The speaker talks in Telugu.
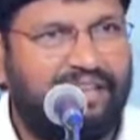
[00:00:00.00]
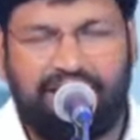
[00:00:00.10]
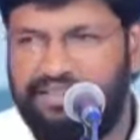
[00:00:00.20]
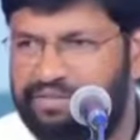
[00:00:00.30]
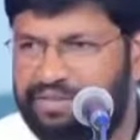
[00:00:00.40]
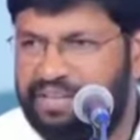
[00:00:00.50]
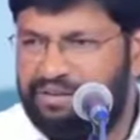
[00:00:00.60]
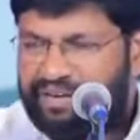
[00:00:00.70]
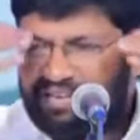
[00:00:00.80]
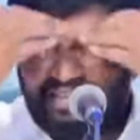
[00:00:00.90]
అవి
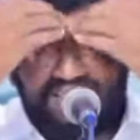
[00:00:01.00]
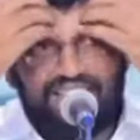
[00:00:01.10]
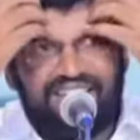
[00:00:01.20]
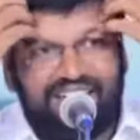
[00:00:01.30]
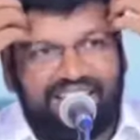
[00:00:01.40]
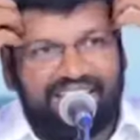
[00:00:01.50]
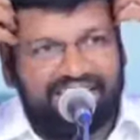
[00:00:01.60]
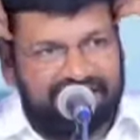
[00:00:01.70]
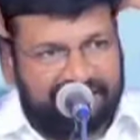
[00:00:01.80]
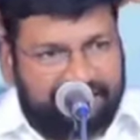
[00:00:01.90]
వినేవాడికి అర్థం కాల
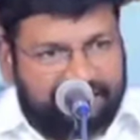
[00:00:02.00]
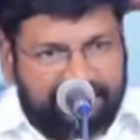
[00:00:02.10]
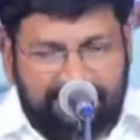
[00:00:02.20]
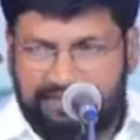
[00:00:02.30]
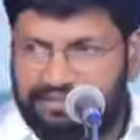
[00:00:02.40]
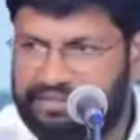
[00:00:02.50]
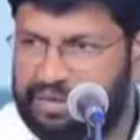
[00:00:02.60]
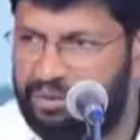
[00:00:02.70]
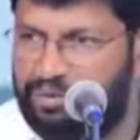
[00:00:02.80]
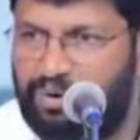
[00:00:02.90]

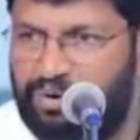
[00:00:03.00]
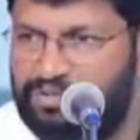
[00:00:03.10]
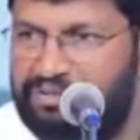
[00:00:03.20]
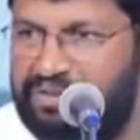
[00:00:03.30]
తడోకొకడు వచ్చి